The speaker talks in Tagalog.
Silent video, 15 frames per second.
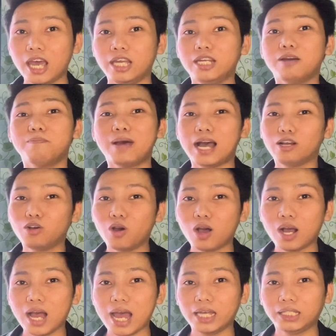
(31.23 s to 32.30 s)
nabago ang
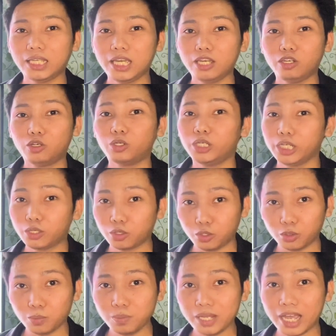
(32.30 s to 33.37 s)
ating
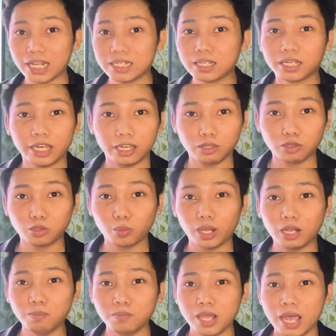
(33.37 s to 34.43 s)
curriculum dahil sa K-12,
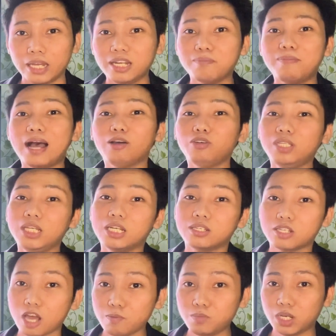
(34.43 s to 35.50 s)
nabago din ang
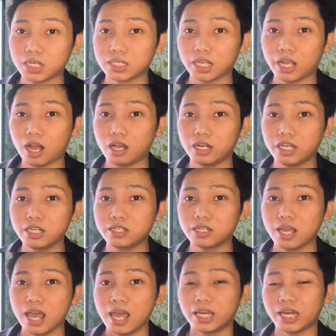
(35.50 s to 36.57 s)
subject sa college,
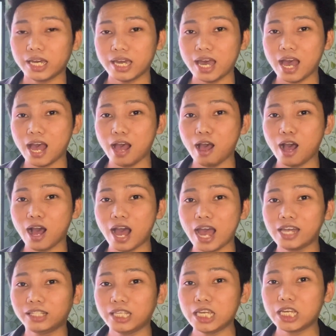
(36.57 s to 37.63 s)
kaya ang
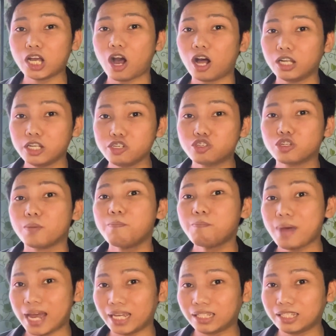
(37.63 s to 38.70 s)
ating college
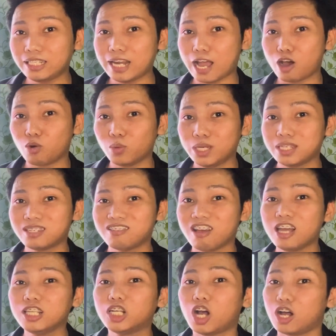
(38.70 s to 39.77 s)
math now is
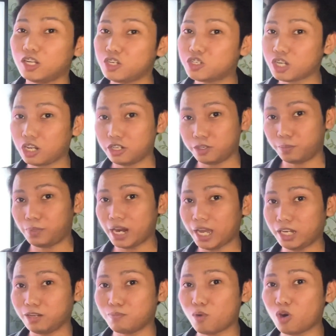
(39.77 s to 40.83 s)
not college algebra
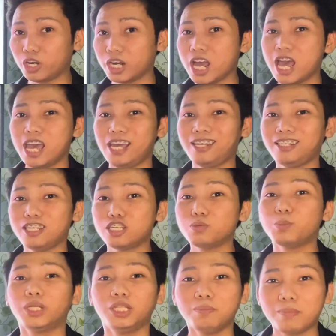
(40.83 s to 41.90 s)
anymore. It is
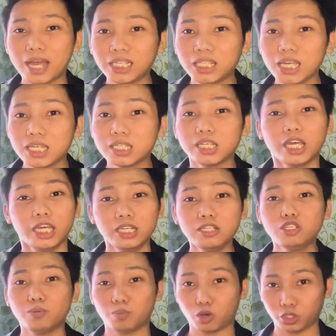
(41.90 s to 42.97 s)
mathematics in the
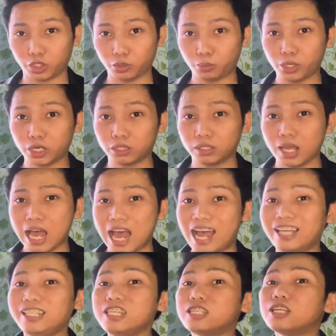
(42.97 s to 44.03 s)
modern world.
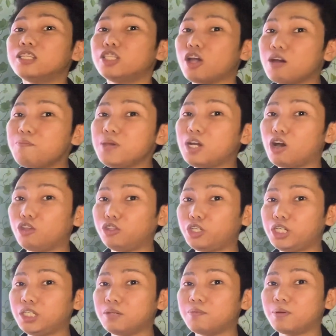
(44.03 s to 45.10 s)
At isang topic under
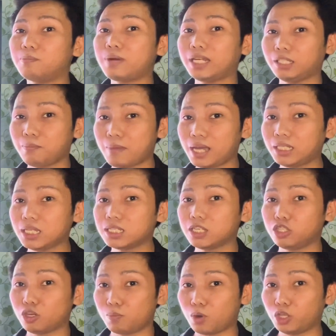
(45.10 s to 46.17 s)
the uh, mathematics and
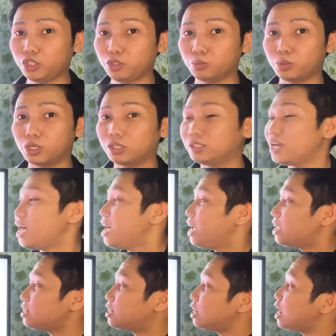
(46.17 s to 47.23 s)
the modern world
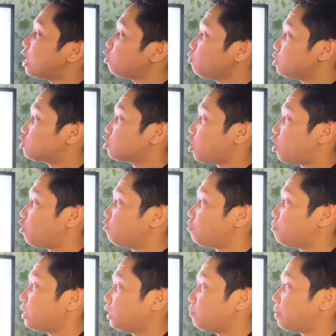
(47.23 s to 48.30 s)
is the language of
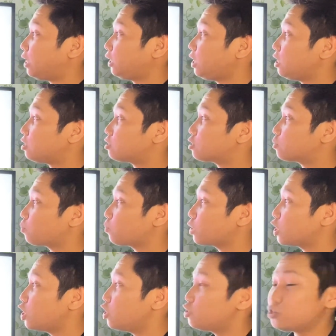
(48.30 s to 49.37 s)
mathematics.
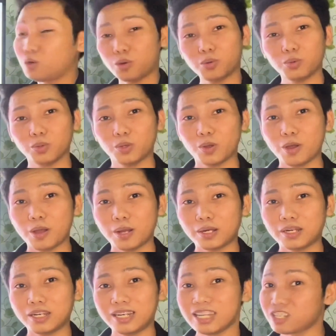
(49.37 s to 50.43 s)
So,
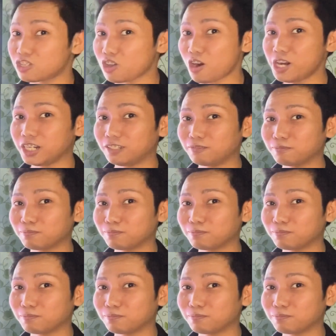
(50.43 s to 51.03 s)
let's start.